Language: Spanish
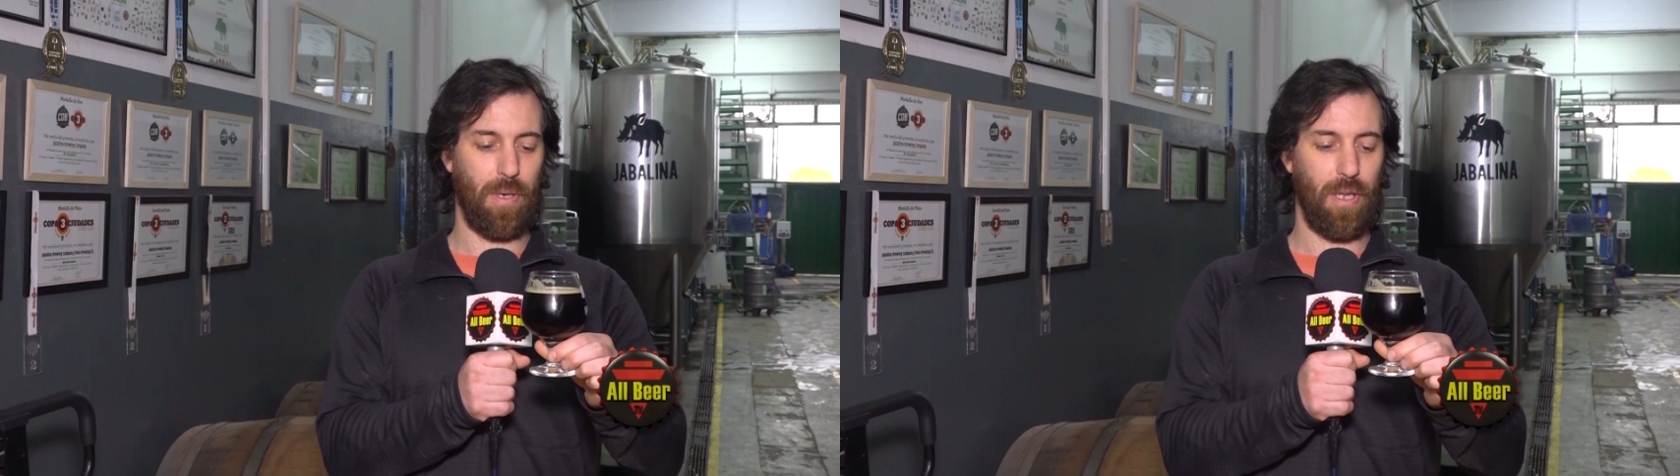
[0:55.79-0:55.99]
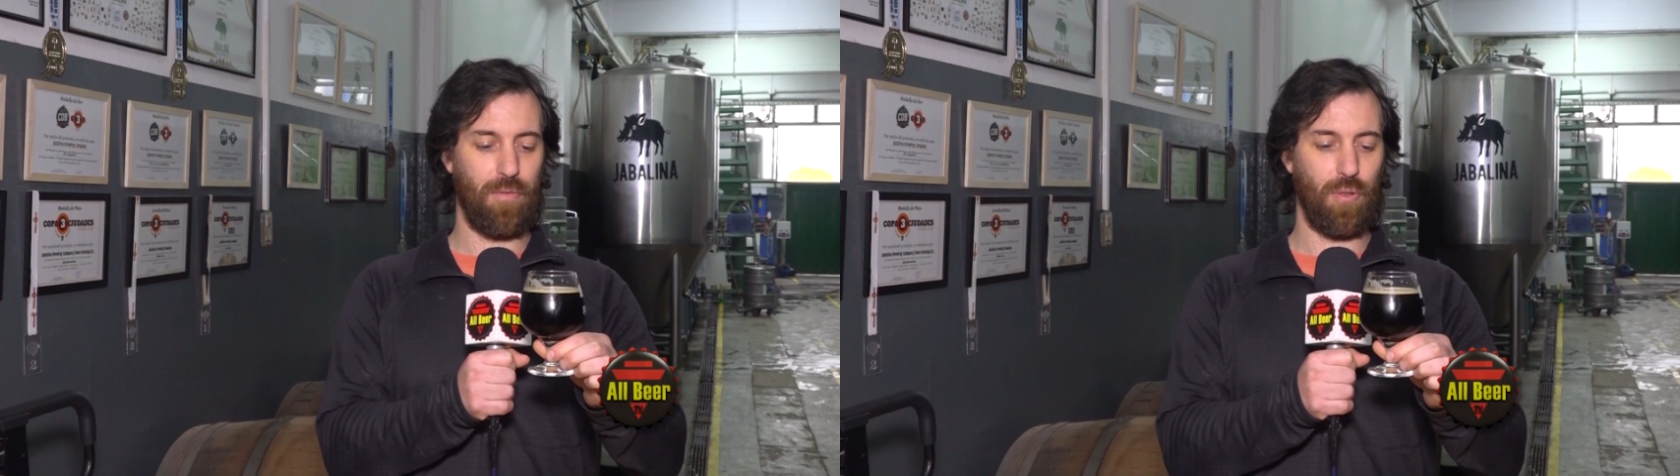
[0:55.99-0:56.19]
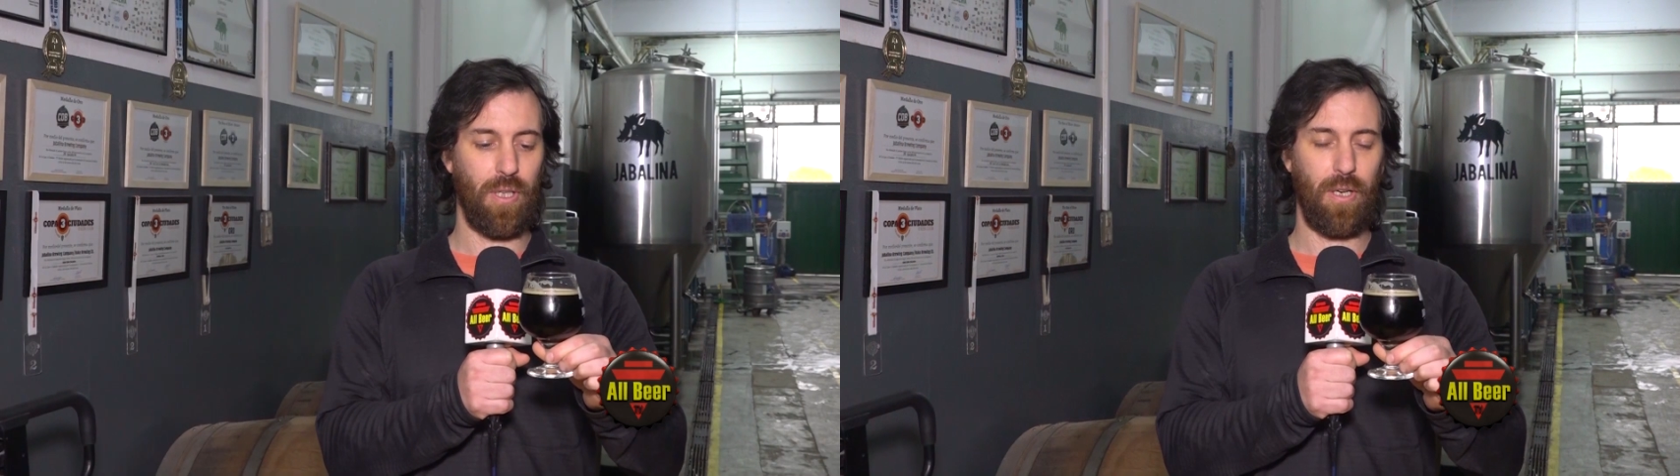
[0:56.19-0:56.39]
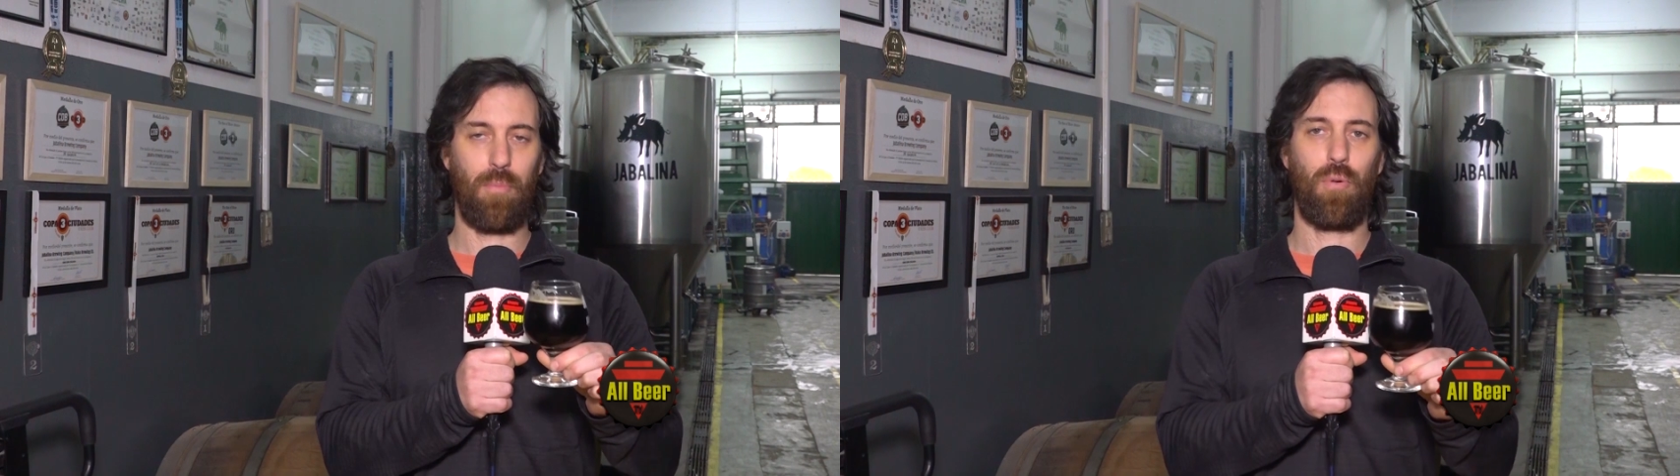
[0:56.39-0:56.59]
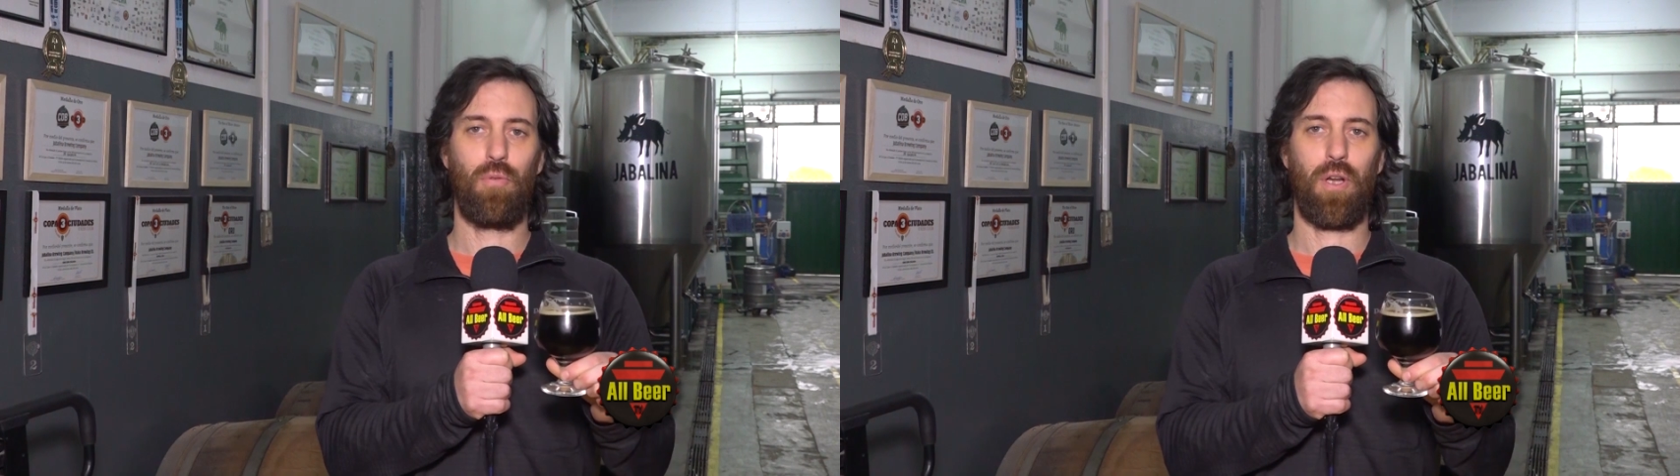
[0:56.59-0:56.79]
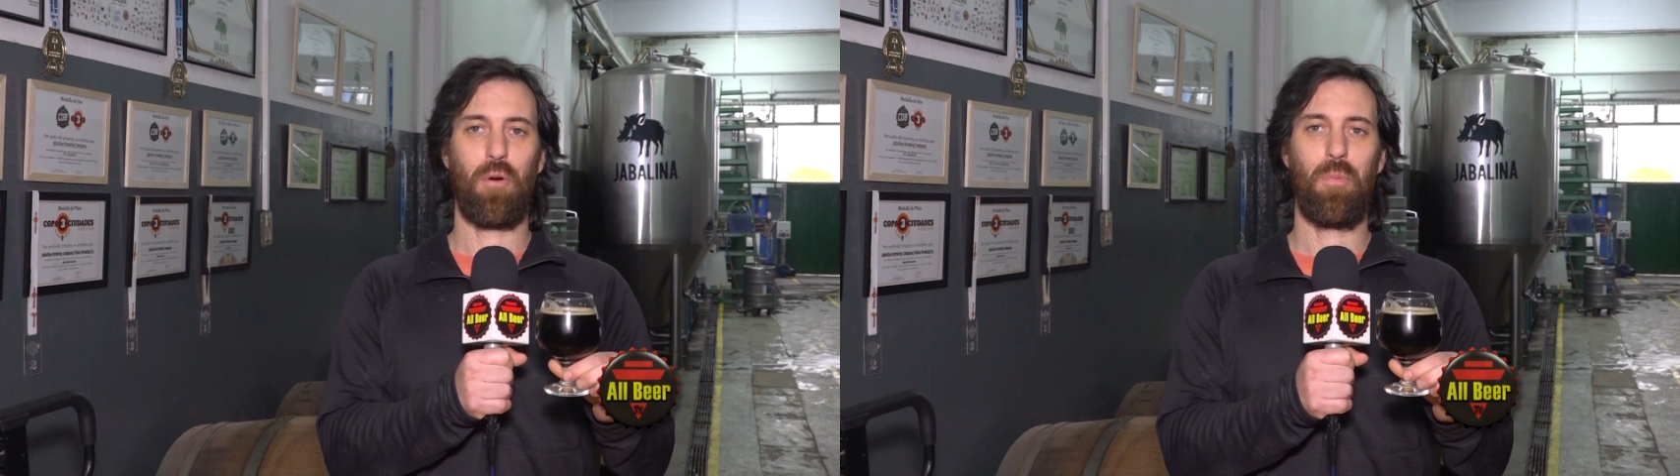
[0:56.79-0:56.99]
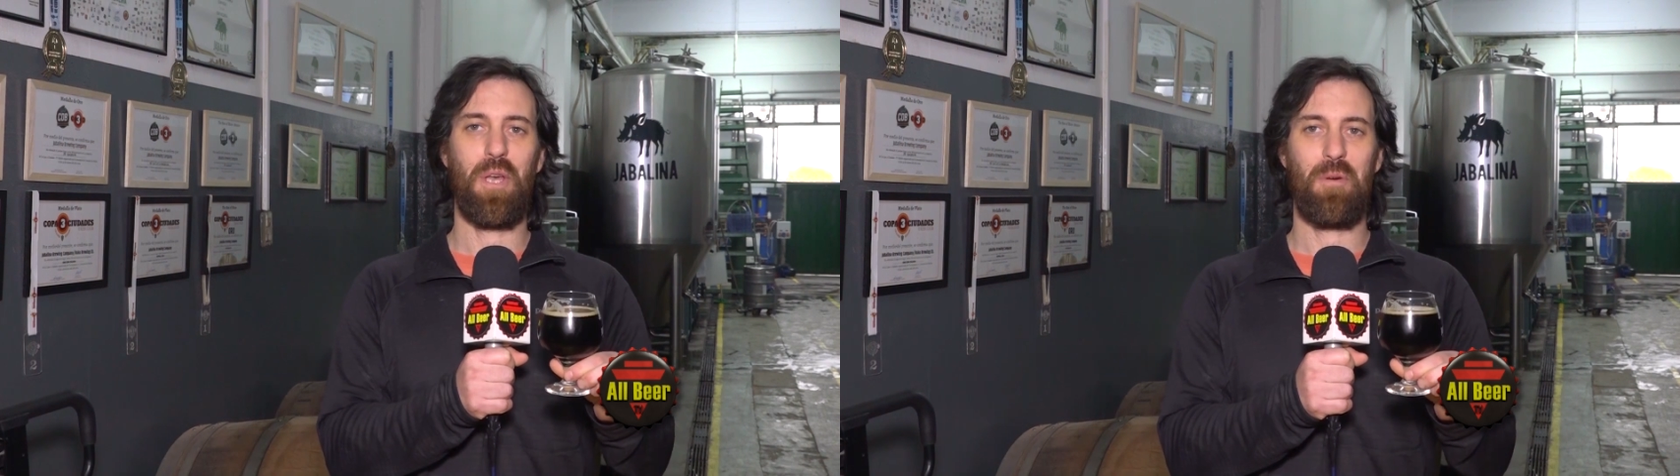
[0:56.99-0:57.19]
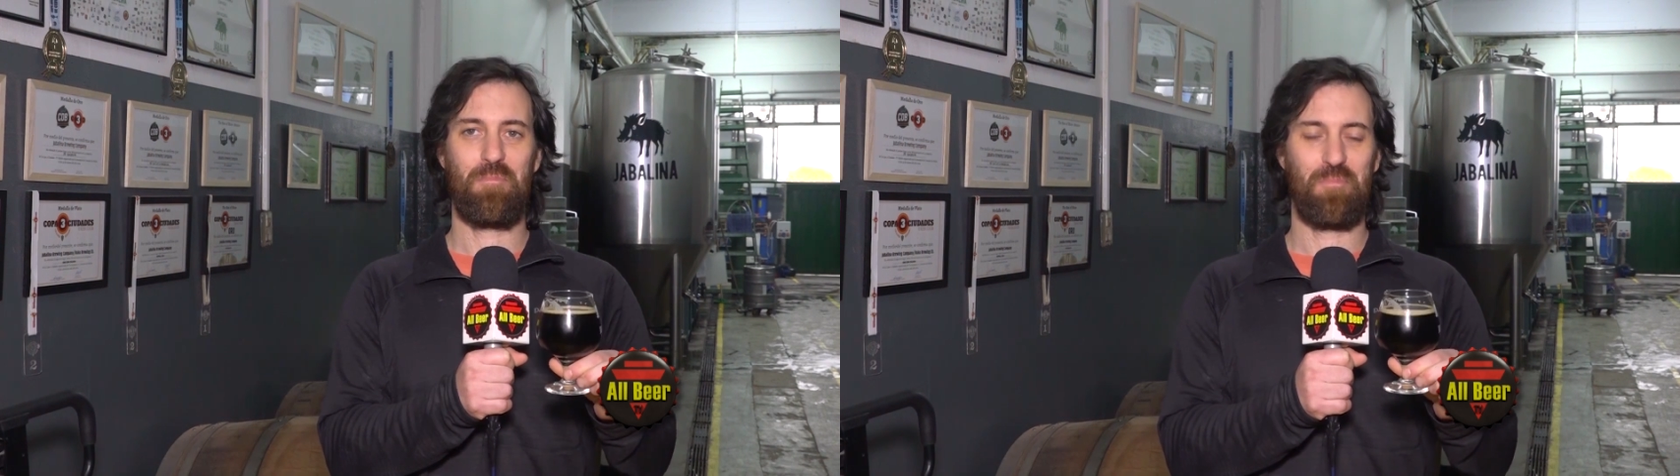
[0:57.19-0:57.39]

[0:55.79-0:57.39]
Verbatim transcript: para disfrutar después de una comida,